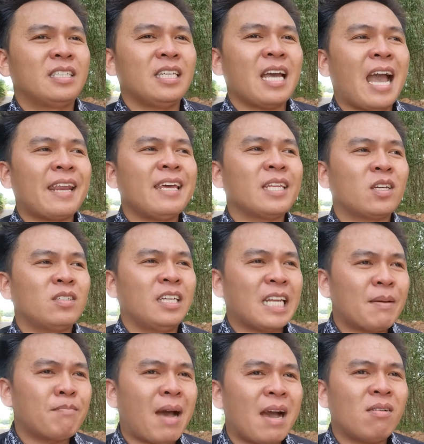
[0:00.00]
chị Hà điện cho dì
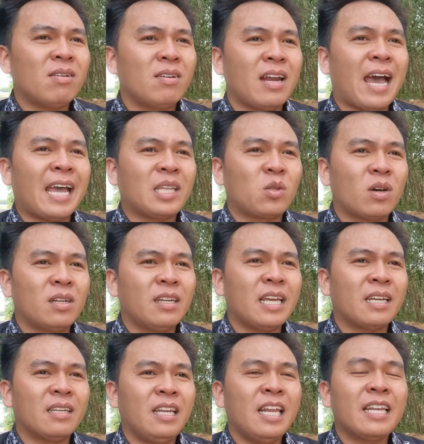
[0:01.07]
Năm báo là anh Tuấn
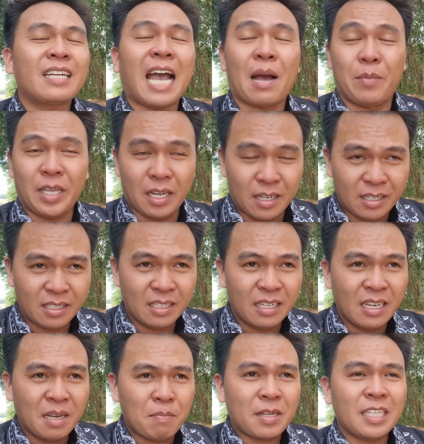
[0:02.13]
định lên lên cảng Mỹ Thới,
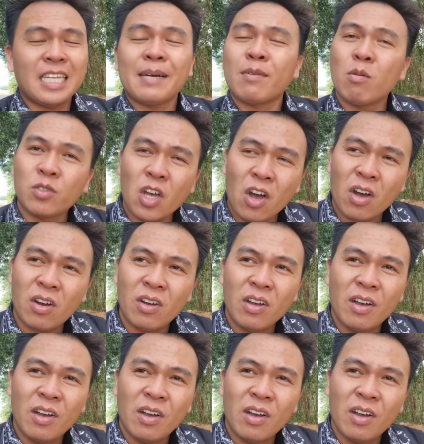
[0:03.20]
mà dì Năm không cho.